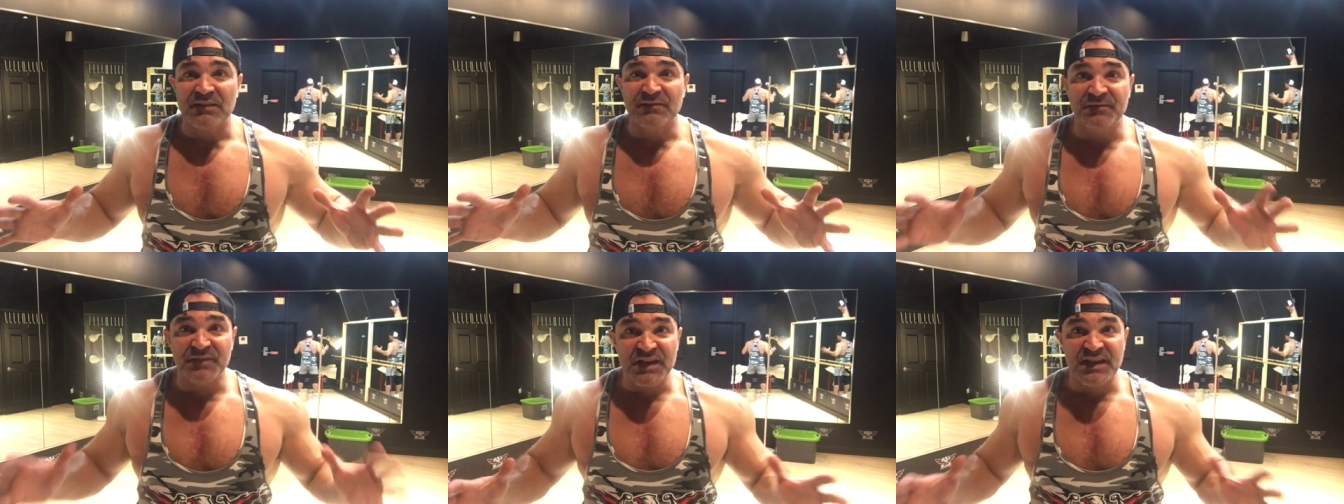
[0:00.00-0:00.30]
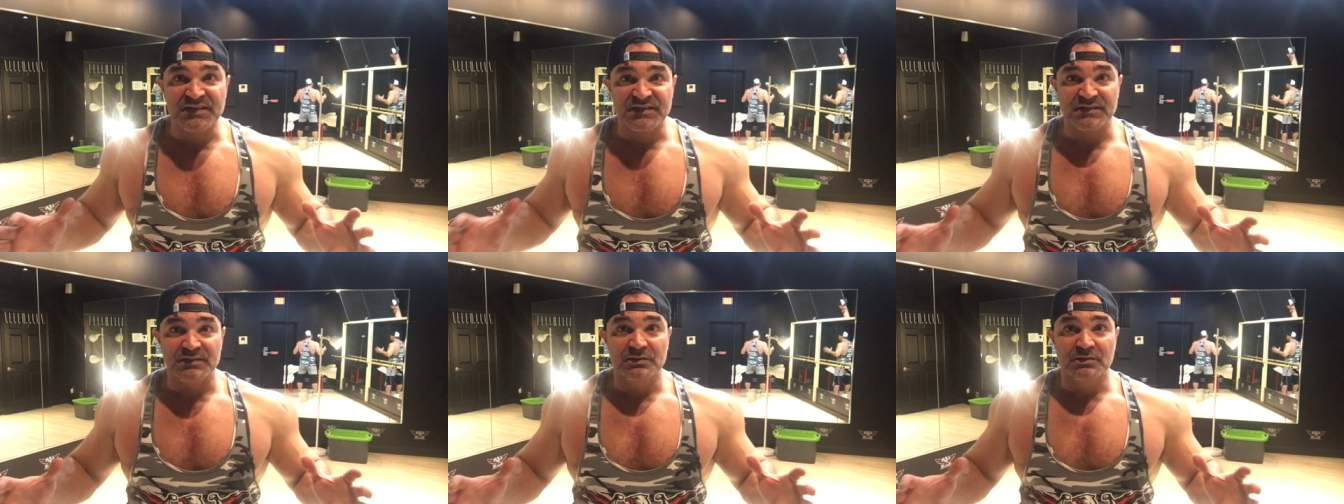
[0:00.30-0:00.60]

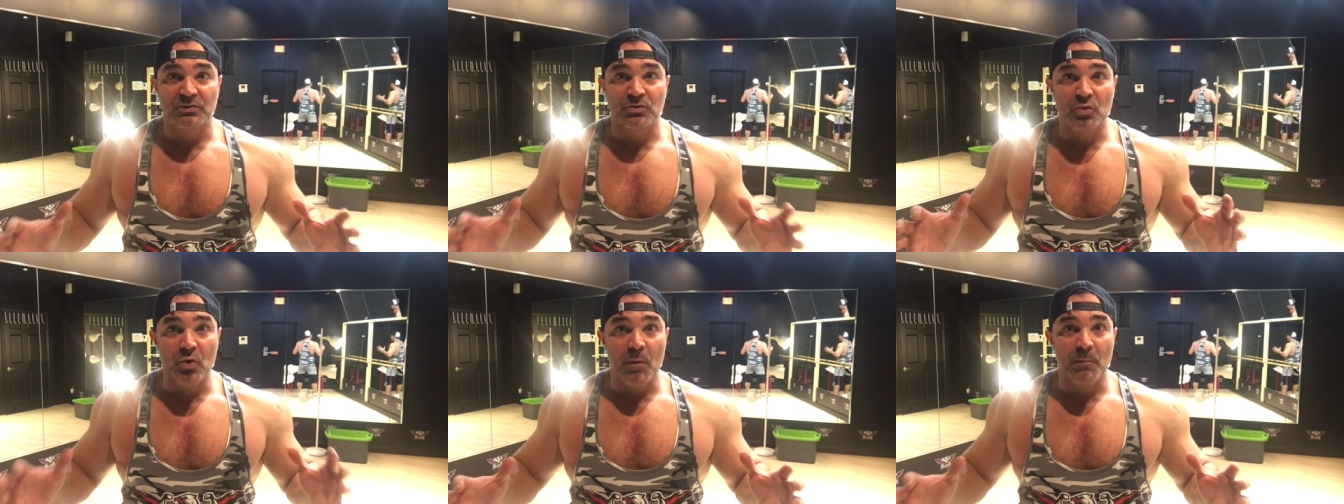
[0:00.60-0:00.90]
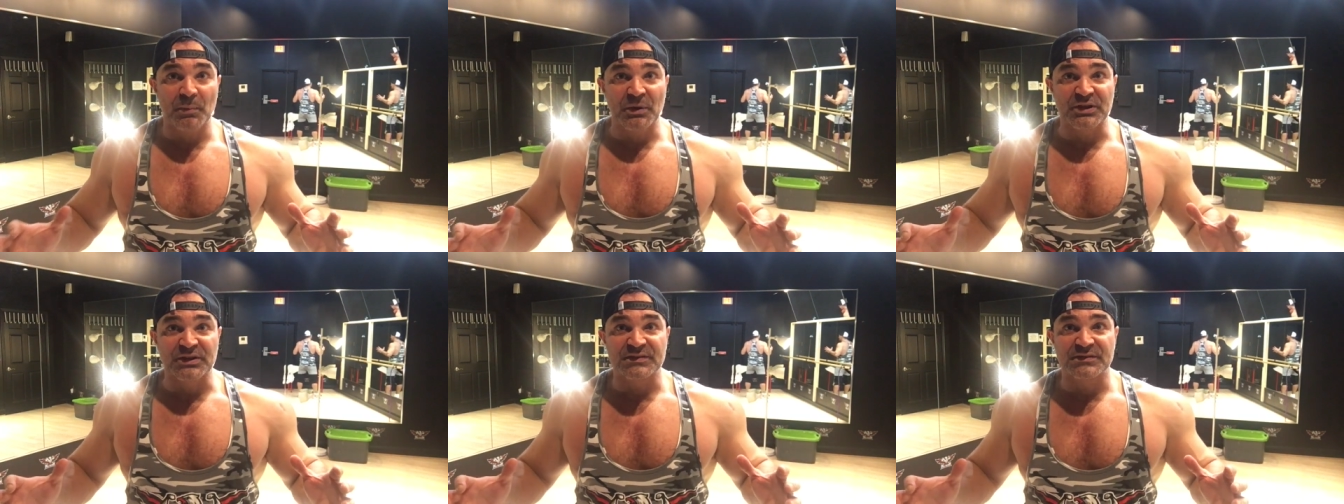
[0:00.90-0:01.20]
весь
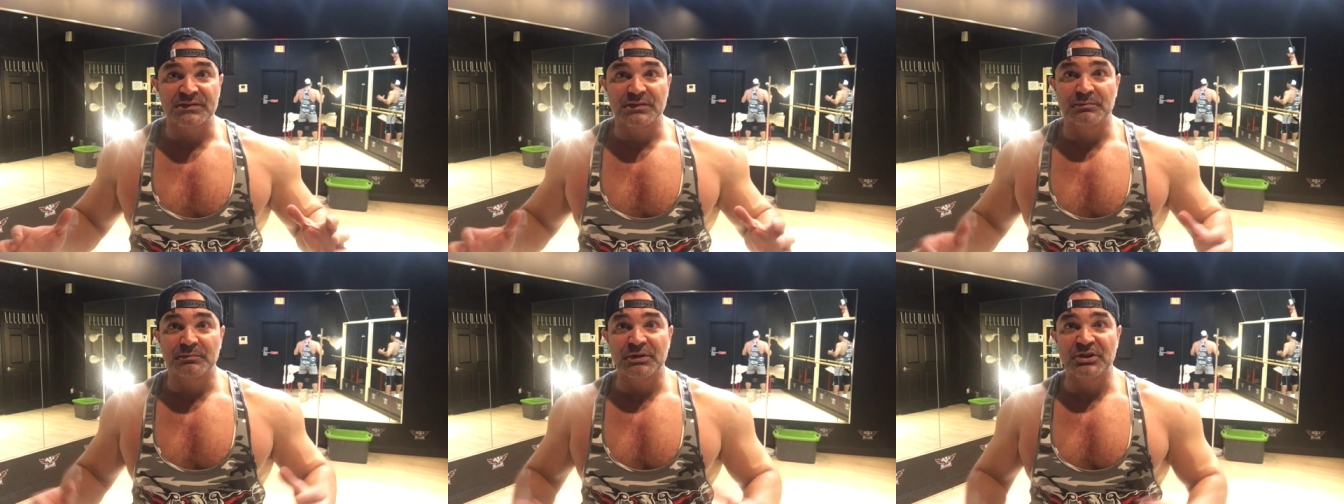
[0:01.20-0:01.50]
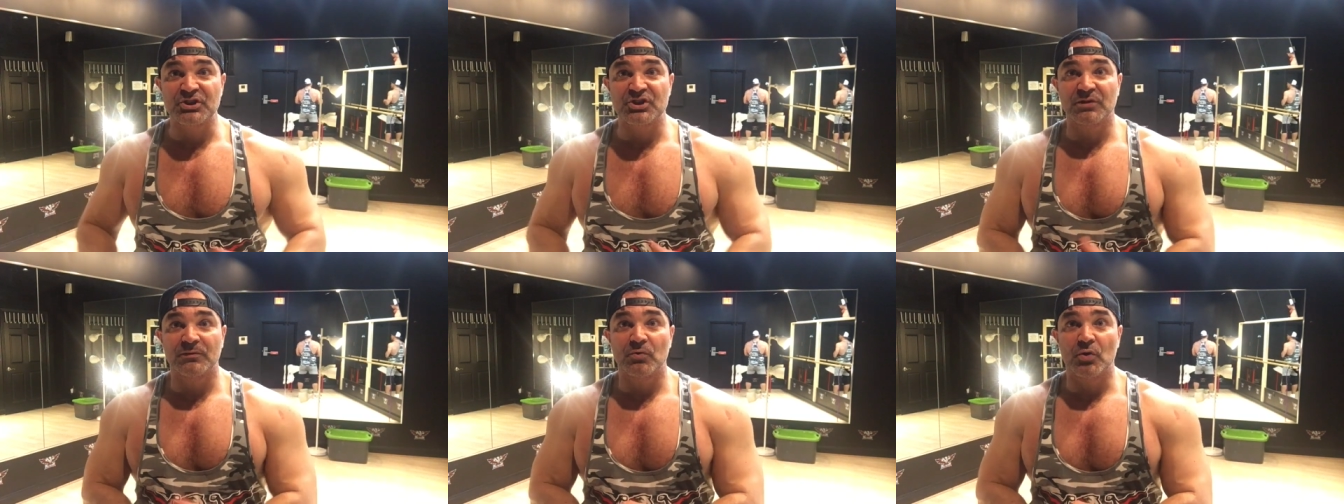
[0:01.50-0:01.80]
комплекс
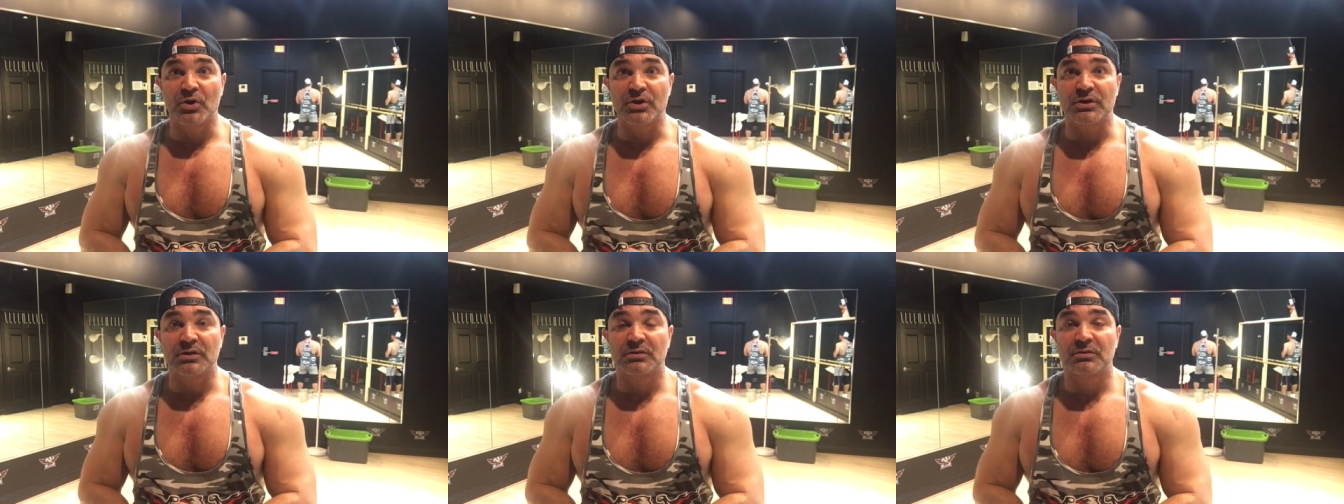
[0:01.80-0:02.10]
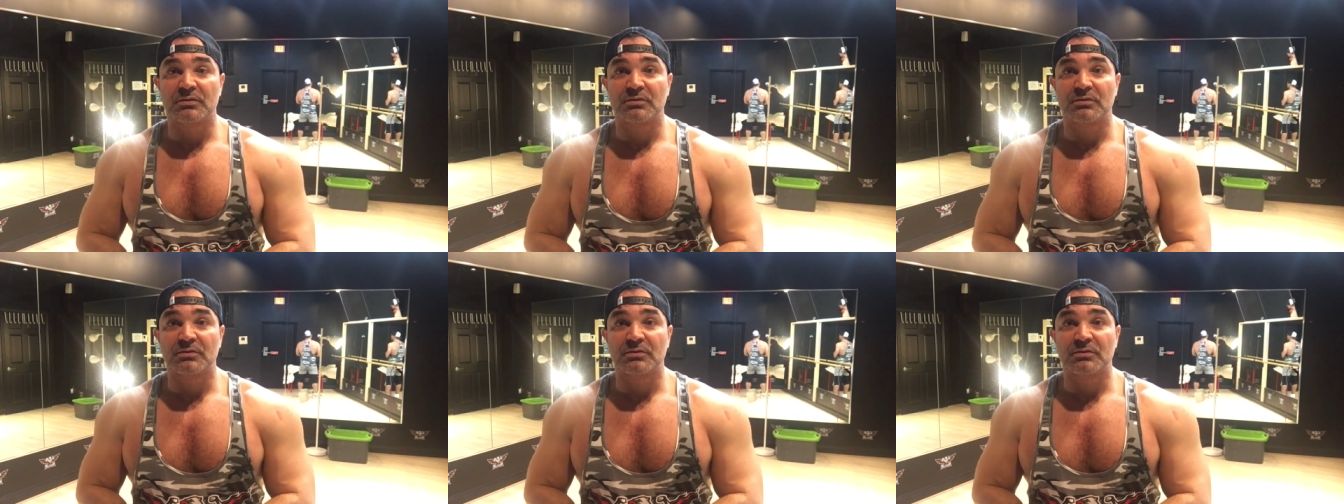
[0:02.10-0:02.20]
плечевой,